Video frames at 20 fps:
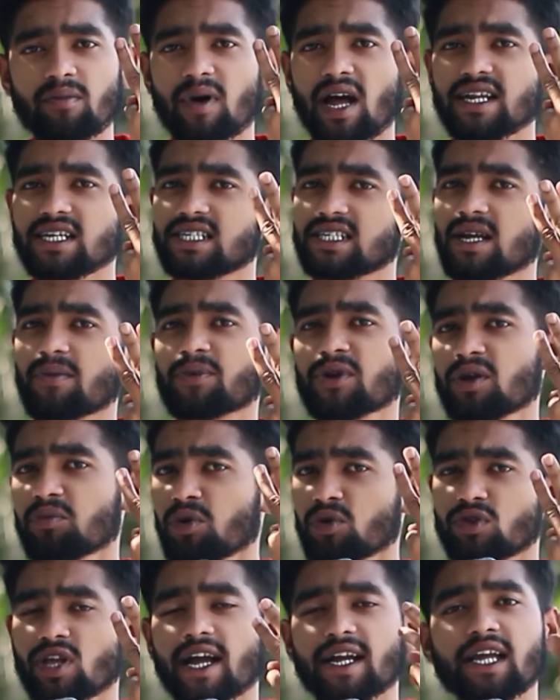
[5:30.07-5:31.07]
নাম্বার স্টেপ
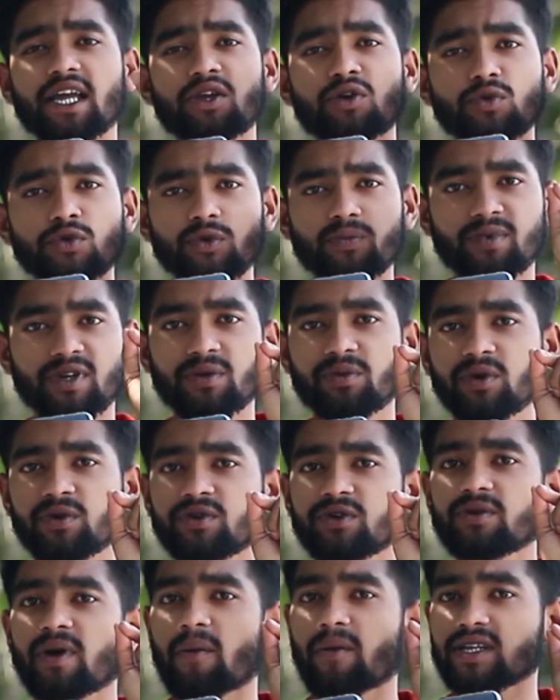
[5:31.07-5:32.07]
রিভিউ থাকে ইউটিউব রিভিউ
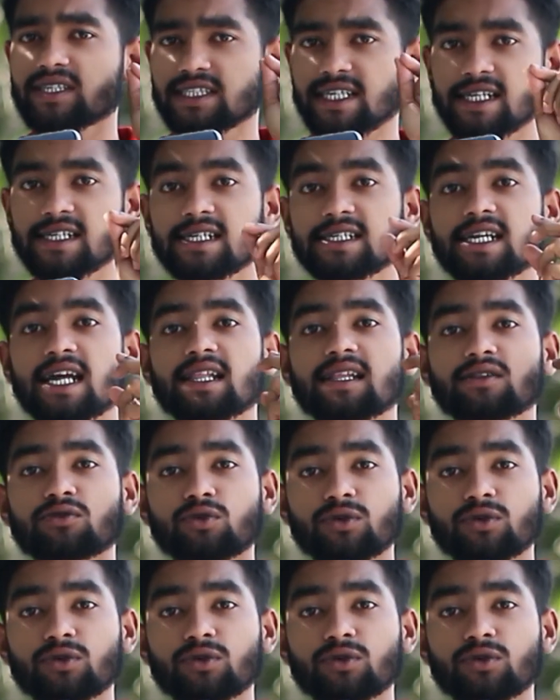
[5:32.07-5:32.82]
টিম আমার চ্যানেলটা